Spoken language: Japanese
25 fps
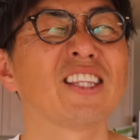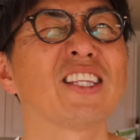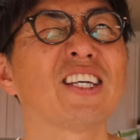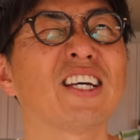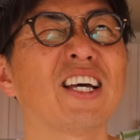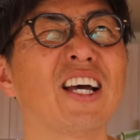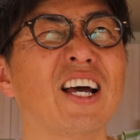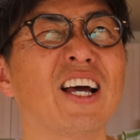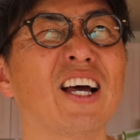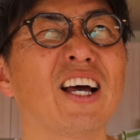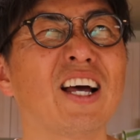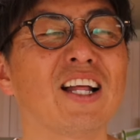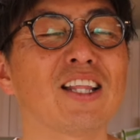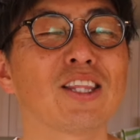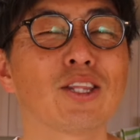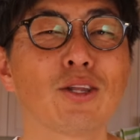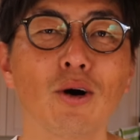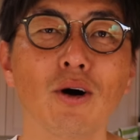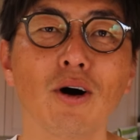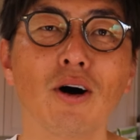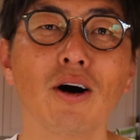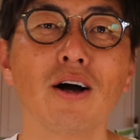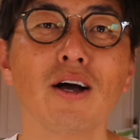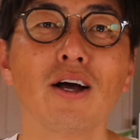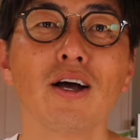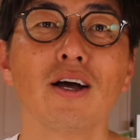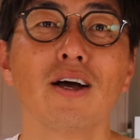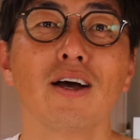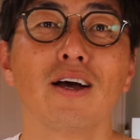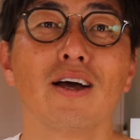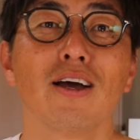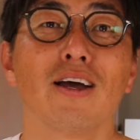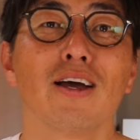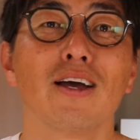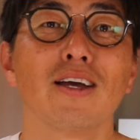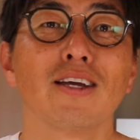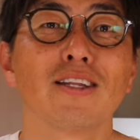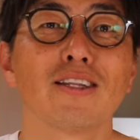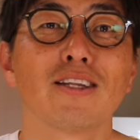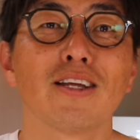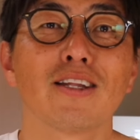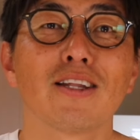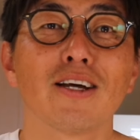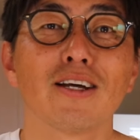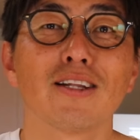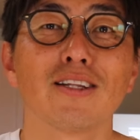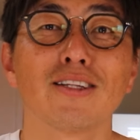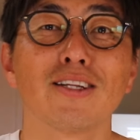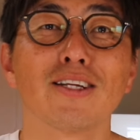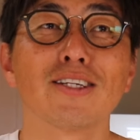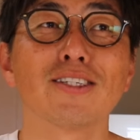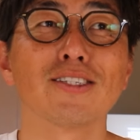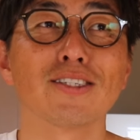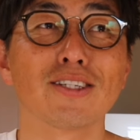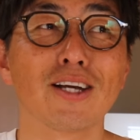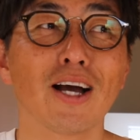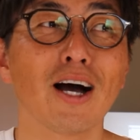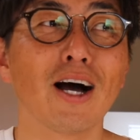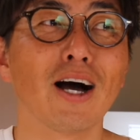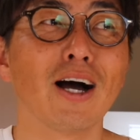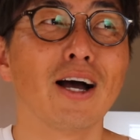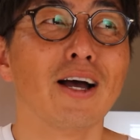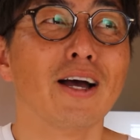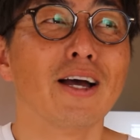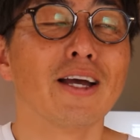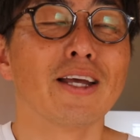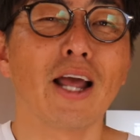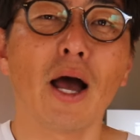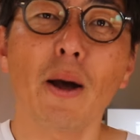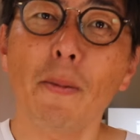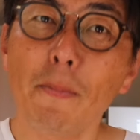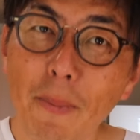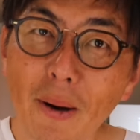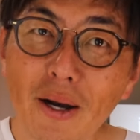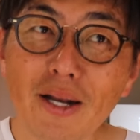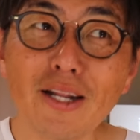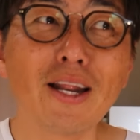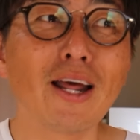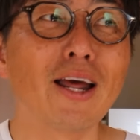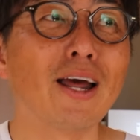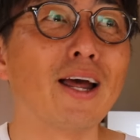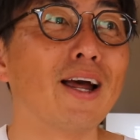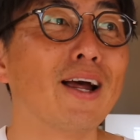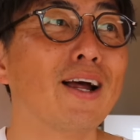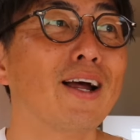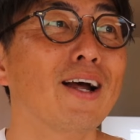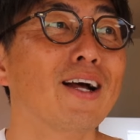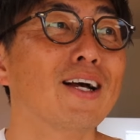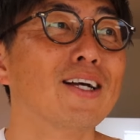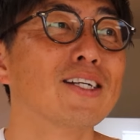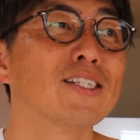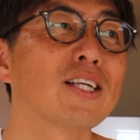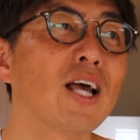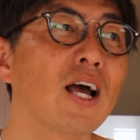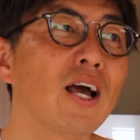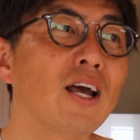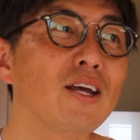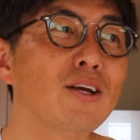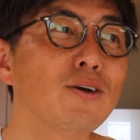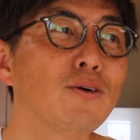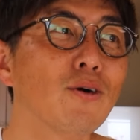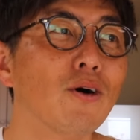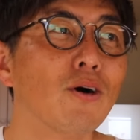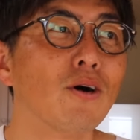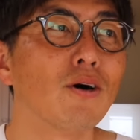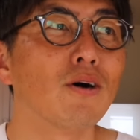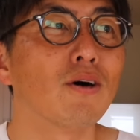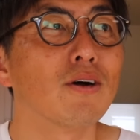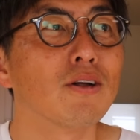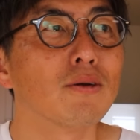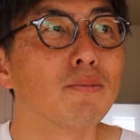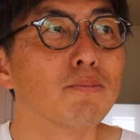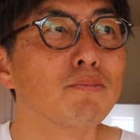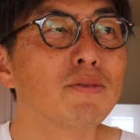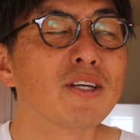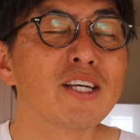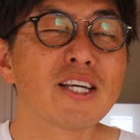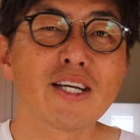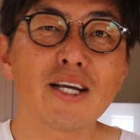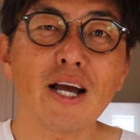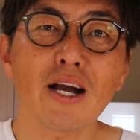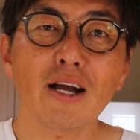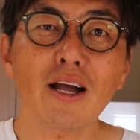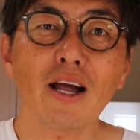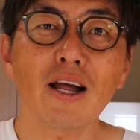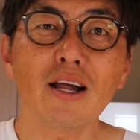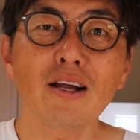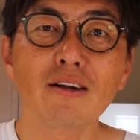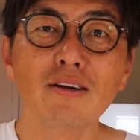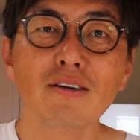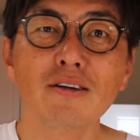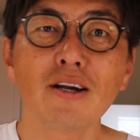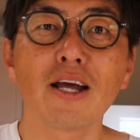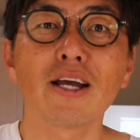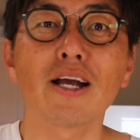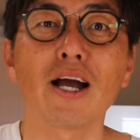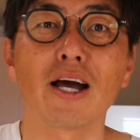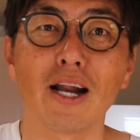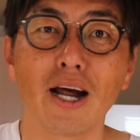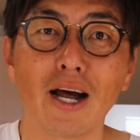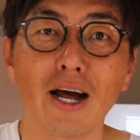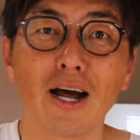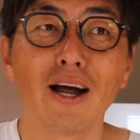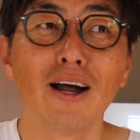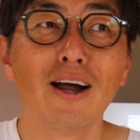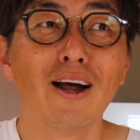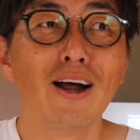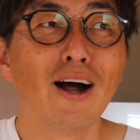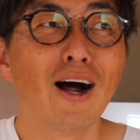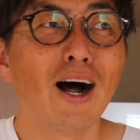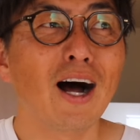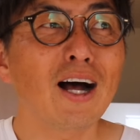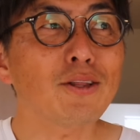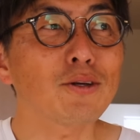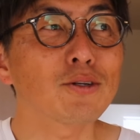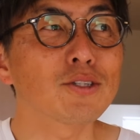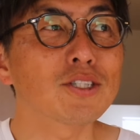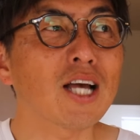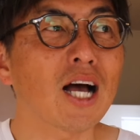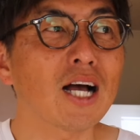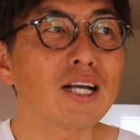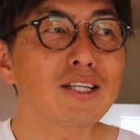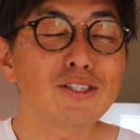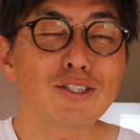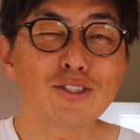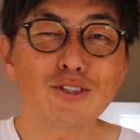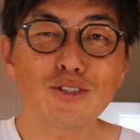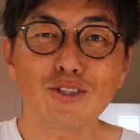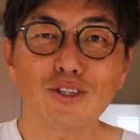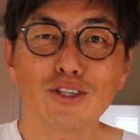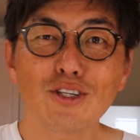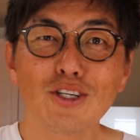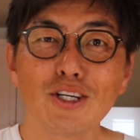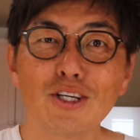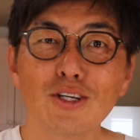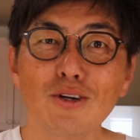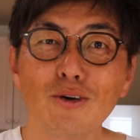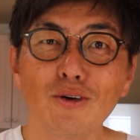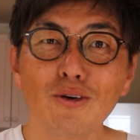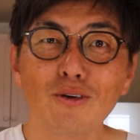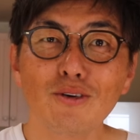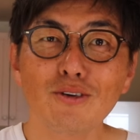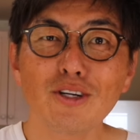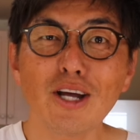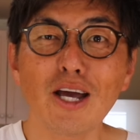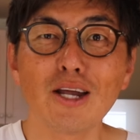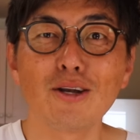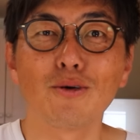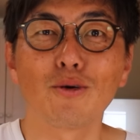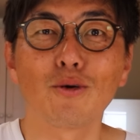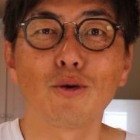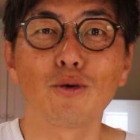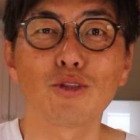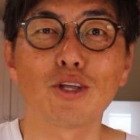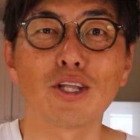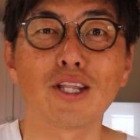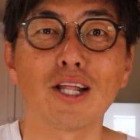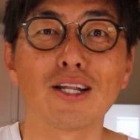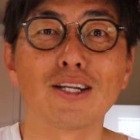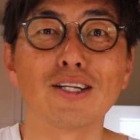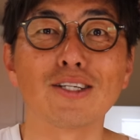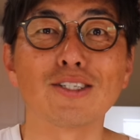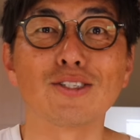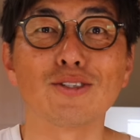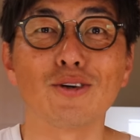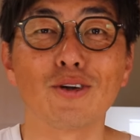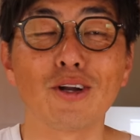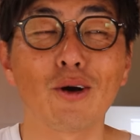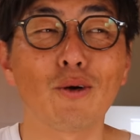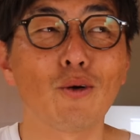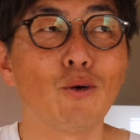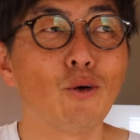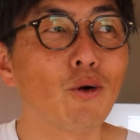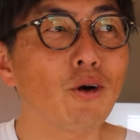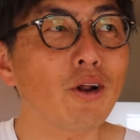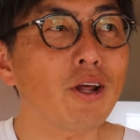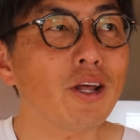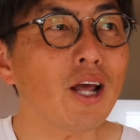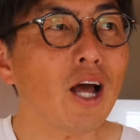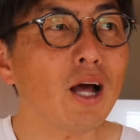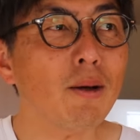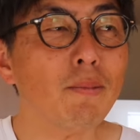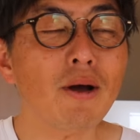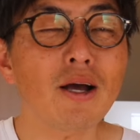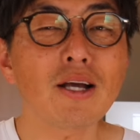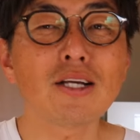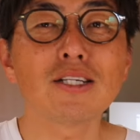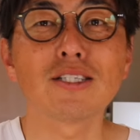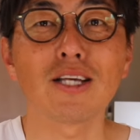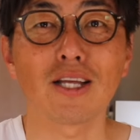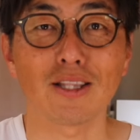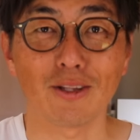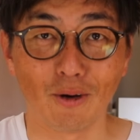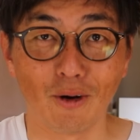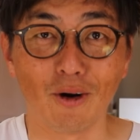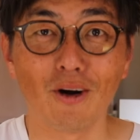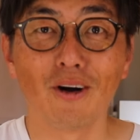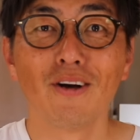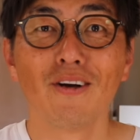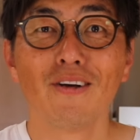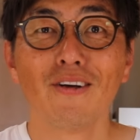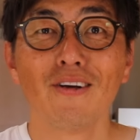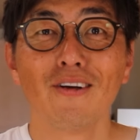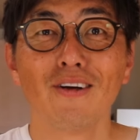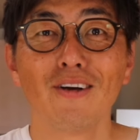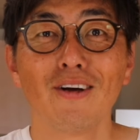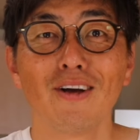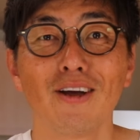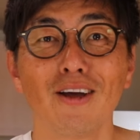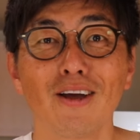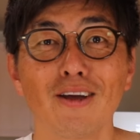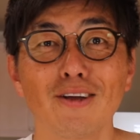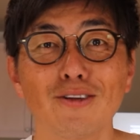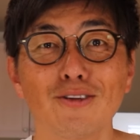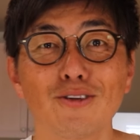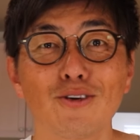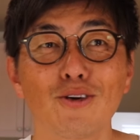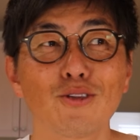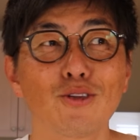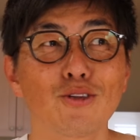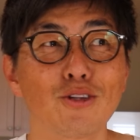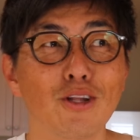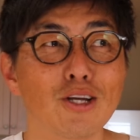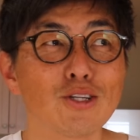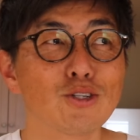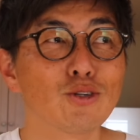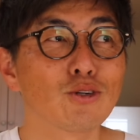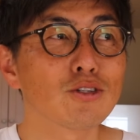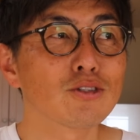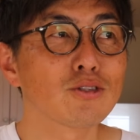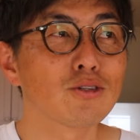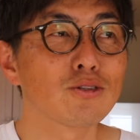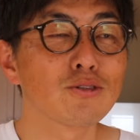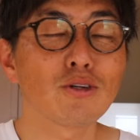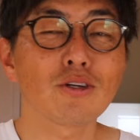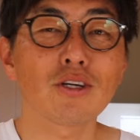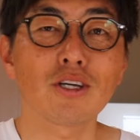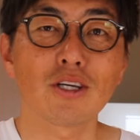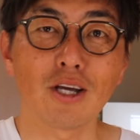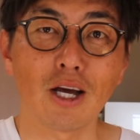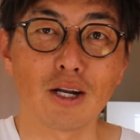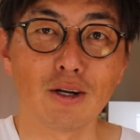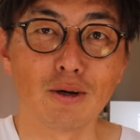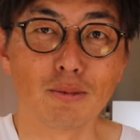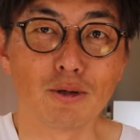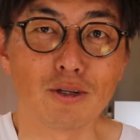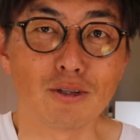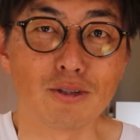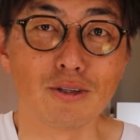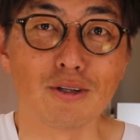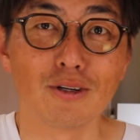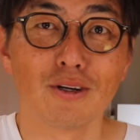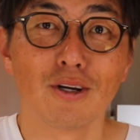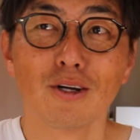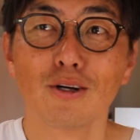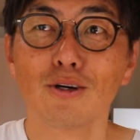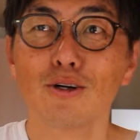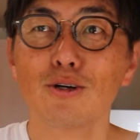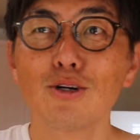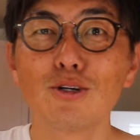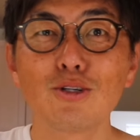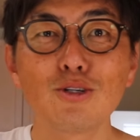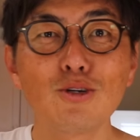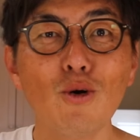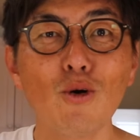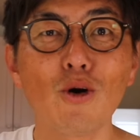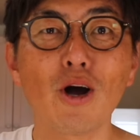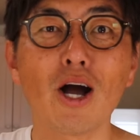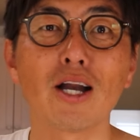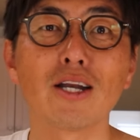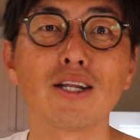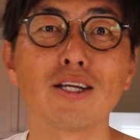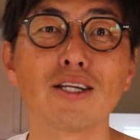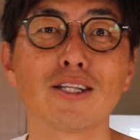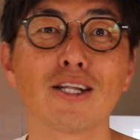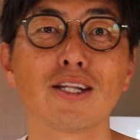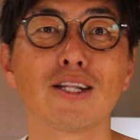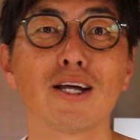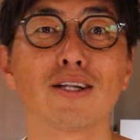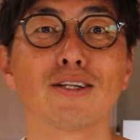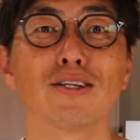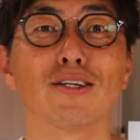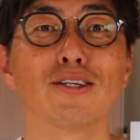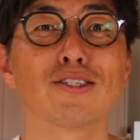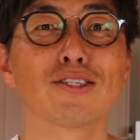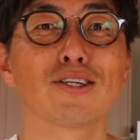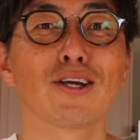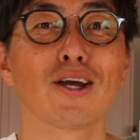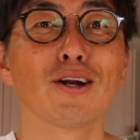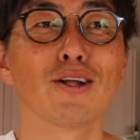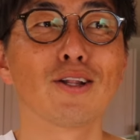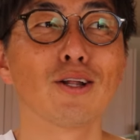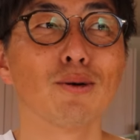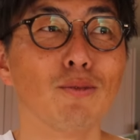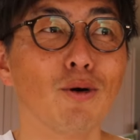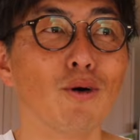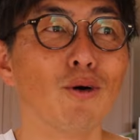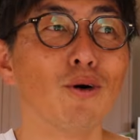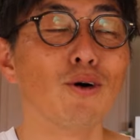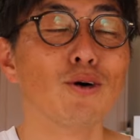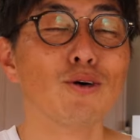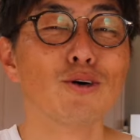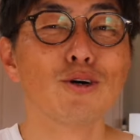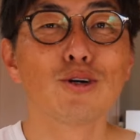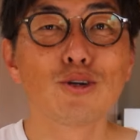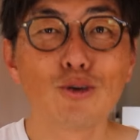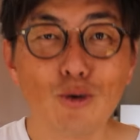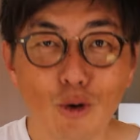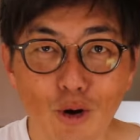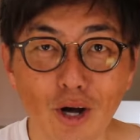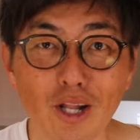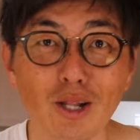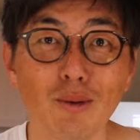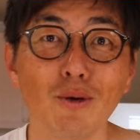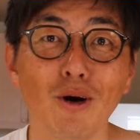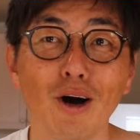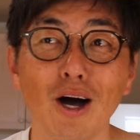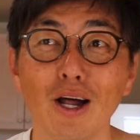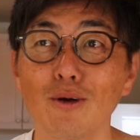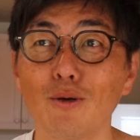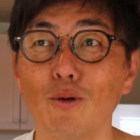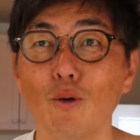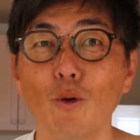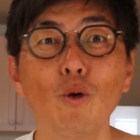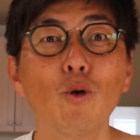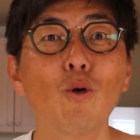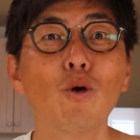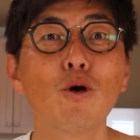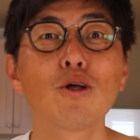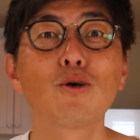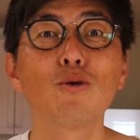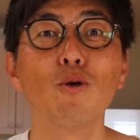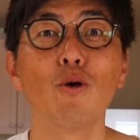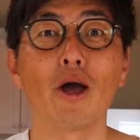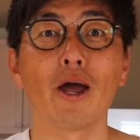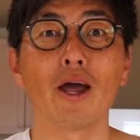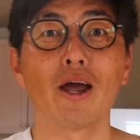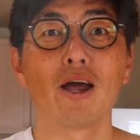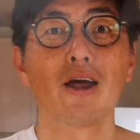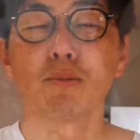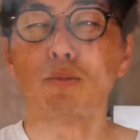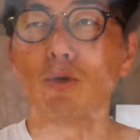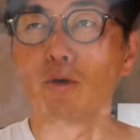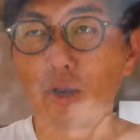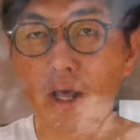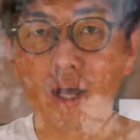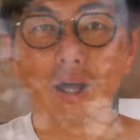ダーッと行ってたんですが、やっぱりね最後3日間ぐらいかな、あと30キロぐらい残ってたんですよね。これやばいぜということで、ちょうどその時僕福岡に行ってたんですけれども、福岡でも大濠公園、もう